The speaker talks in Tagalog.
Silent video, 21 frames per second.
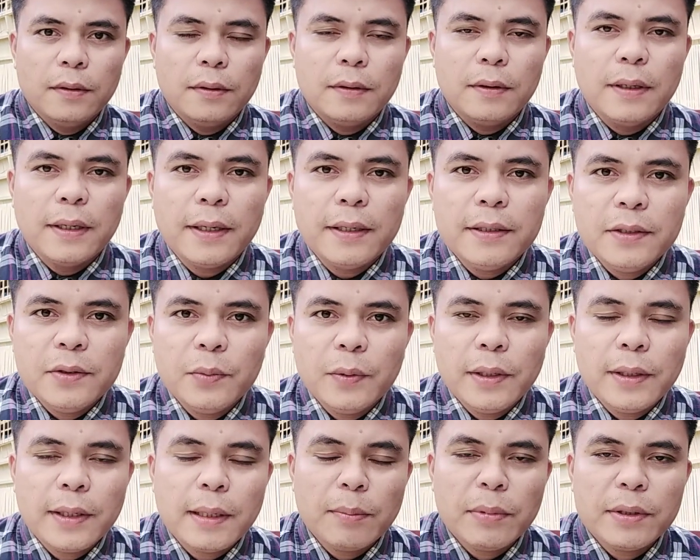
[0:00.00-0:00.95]
Guys,
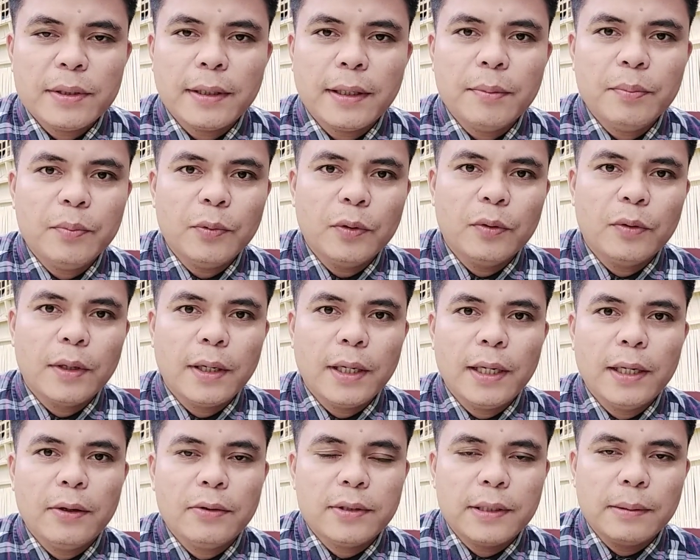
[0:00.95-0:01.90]
welcome na sab ug
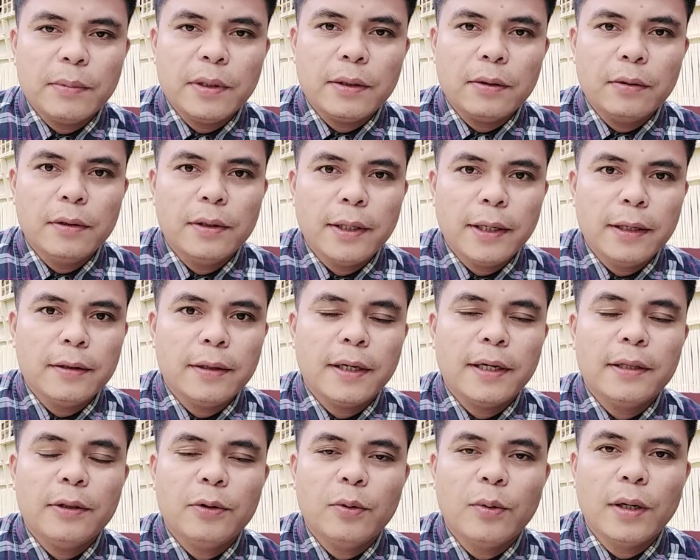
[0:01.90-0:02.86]
lain sa mga content ang
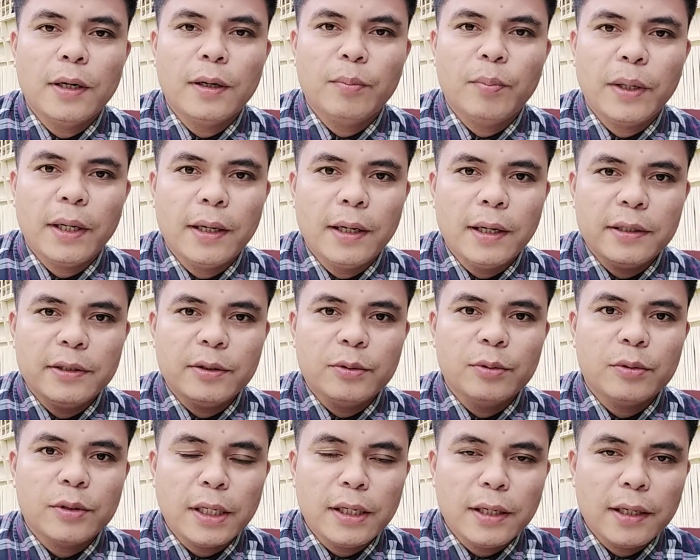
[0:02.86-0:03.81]
ato ang
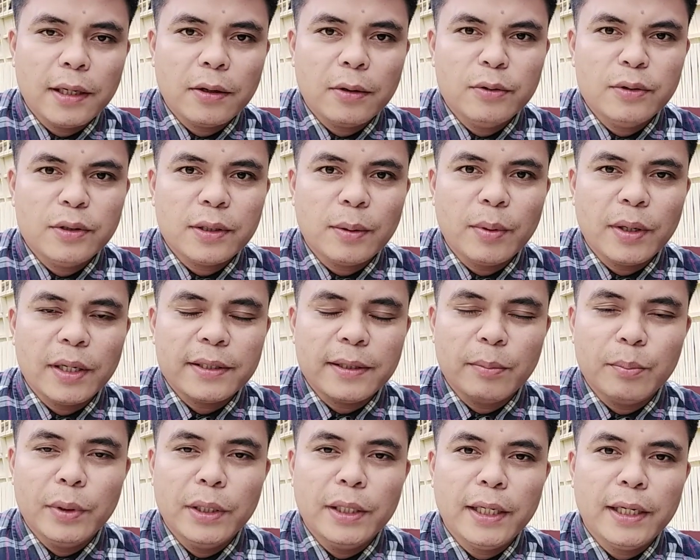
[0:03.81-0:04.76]
paghisgutan karon sa mga
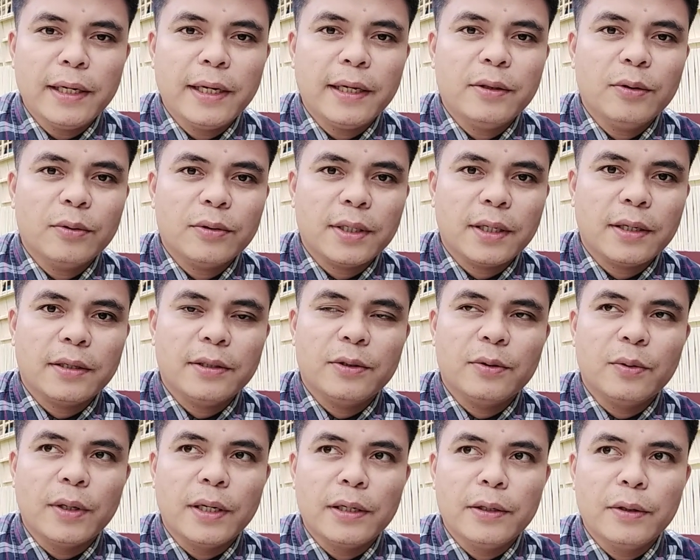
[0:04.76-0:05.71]
sambingay nato sa
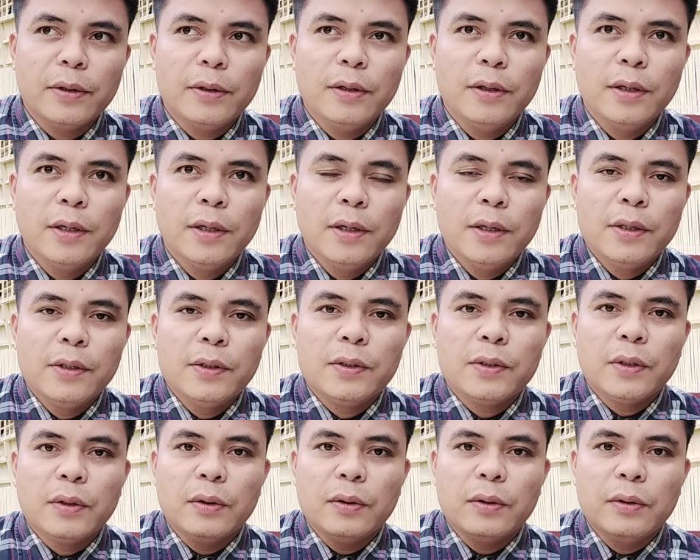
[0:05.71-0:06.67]
Kristohanon.
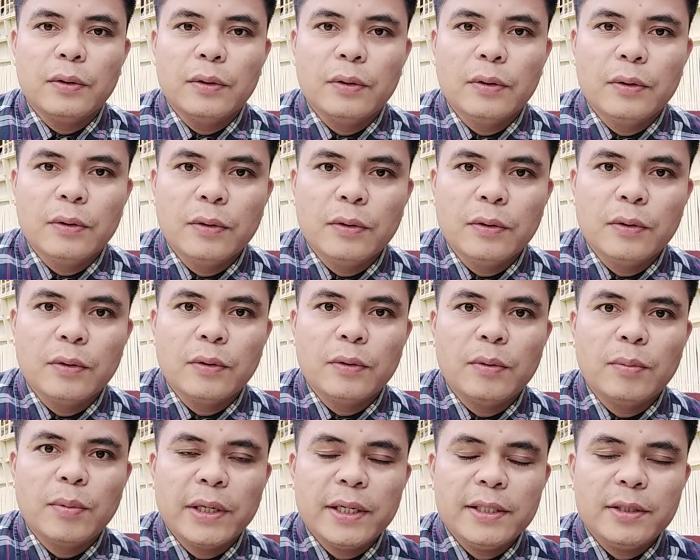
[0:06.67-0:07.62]
So,
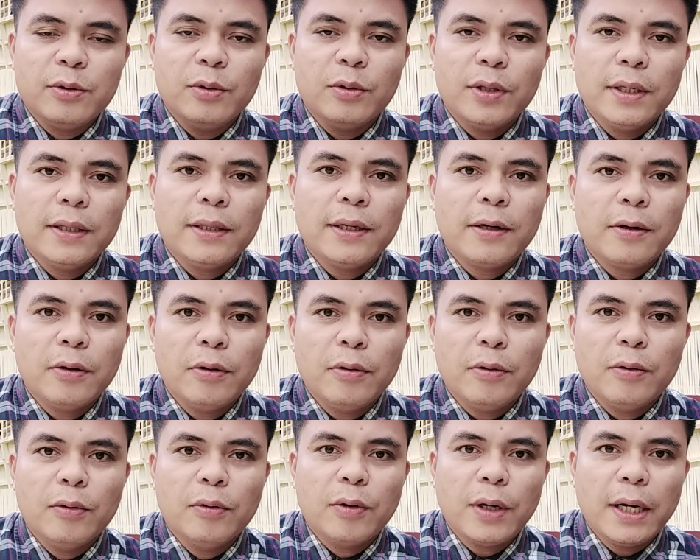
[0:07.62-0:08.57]
maghisgot kita ron
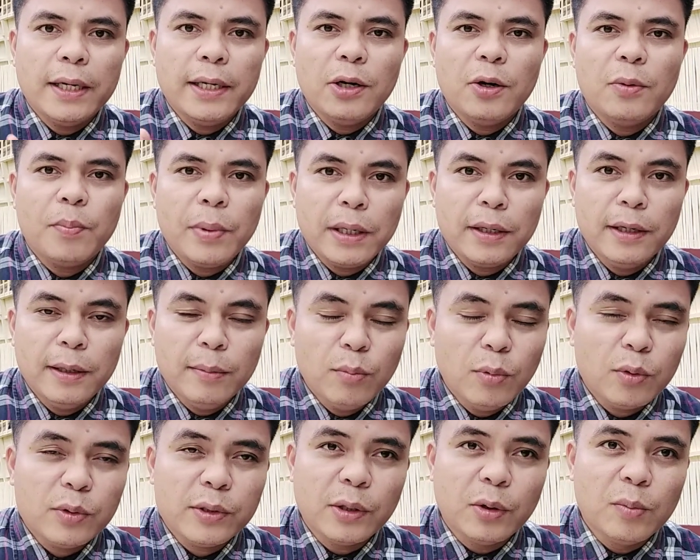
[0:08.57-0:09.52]
og ayaw pang
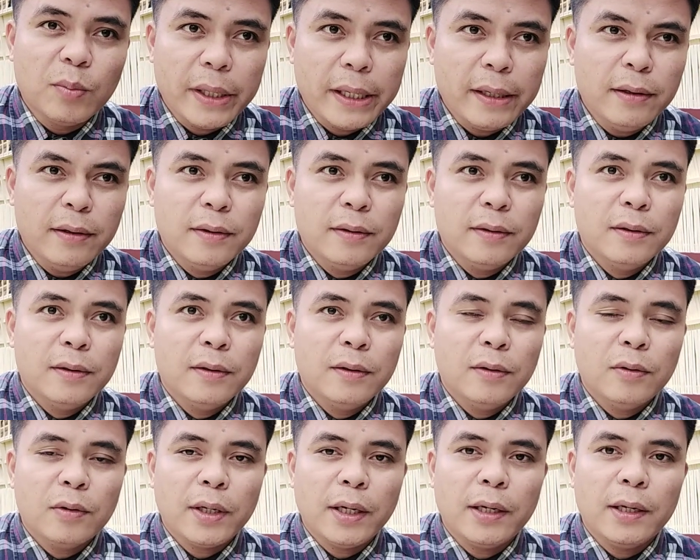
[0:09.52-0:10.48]
limbong sa uban
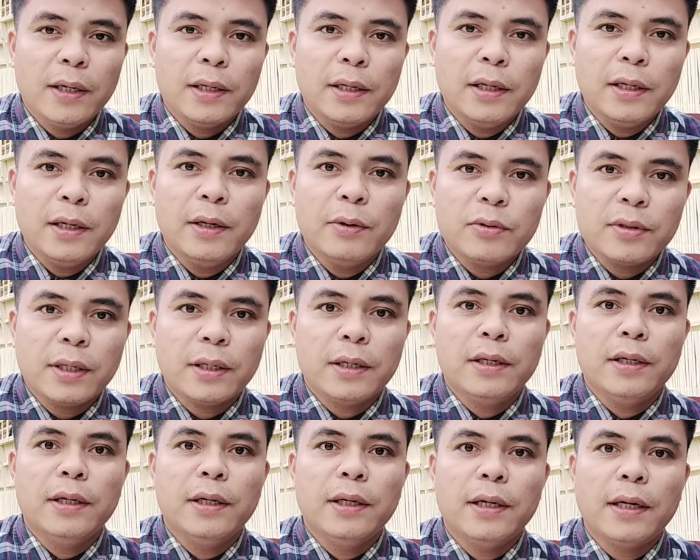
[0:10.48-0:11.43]
kay kini usa
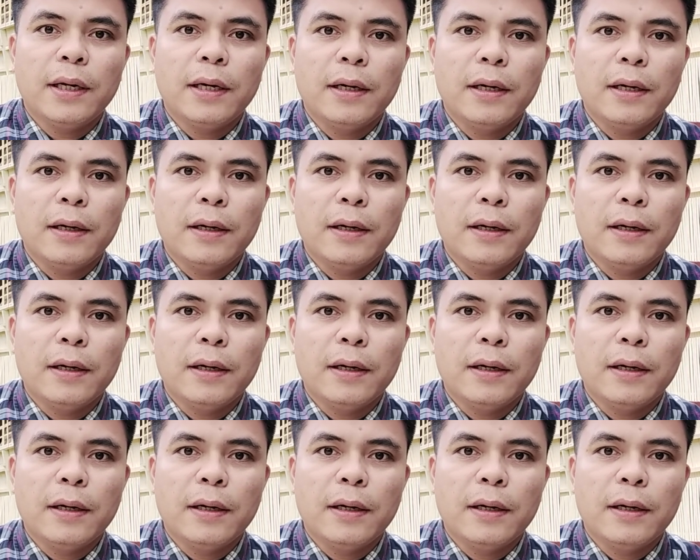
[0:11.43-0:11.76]
kini ka